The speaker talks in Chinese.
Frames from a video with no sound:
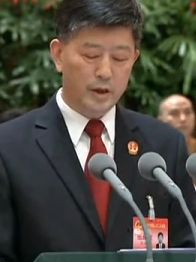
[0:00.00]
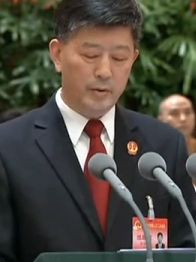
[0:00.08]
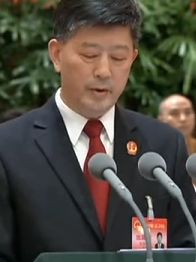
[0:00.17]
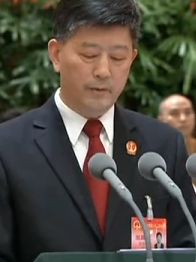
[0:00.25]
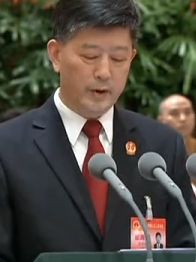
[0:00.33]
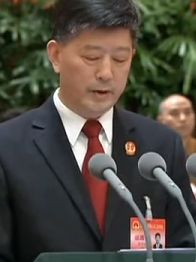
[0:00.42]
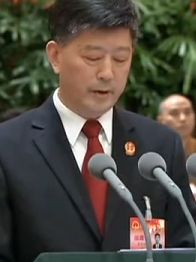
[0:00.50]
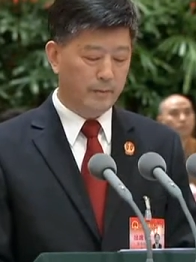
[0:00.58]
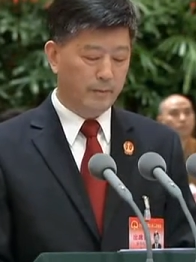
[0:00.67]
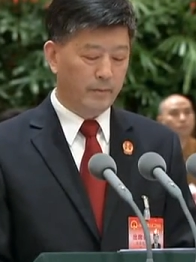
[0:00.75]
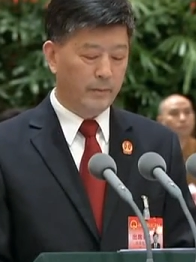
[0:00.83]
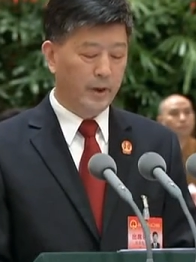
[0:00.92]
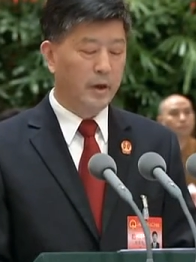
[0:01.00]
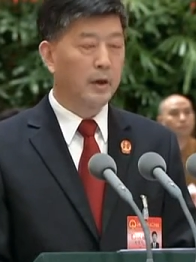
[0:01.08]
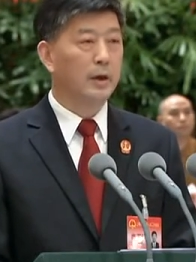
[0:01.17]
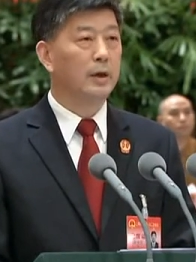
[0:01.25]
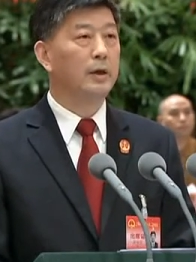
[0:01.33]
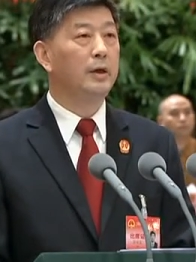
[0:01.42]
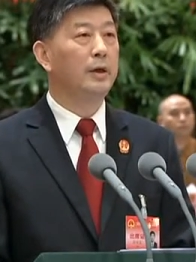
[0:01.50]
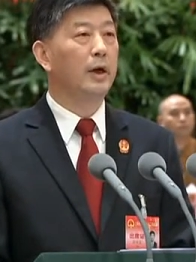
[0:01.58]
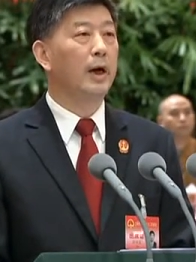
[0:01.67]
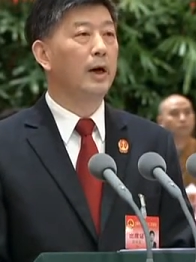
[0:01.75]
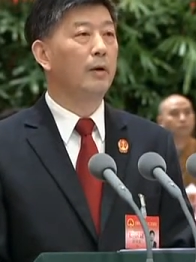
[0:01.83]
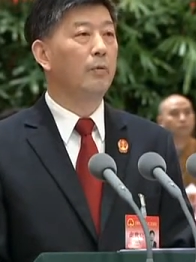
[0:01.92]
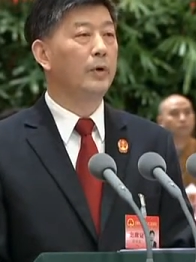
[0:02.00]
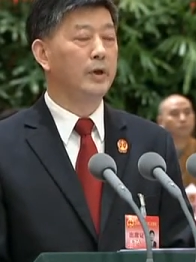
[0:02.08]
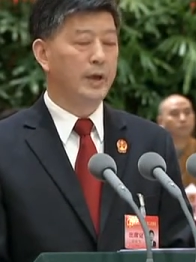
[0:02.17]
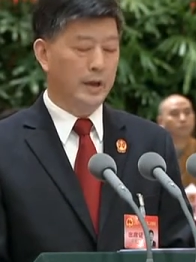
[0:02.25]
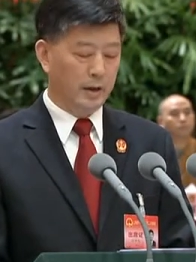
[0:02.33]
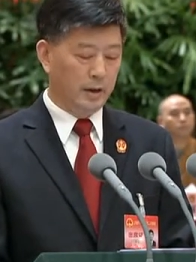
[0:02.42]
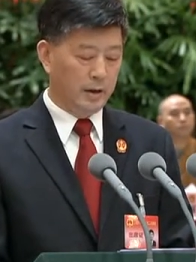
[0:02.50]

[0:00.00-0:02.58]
治院方针，以案为鉴，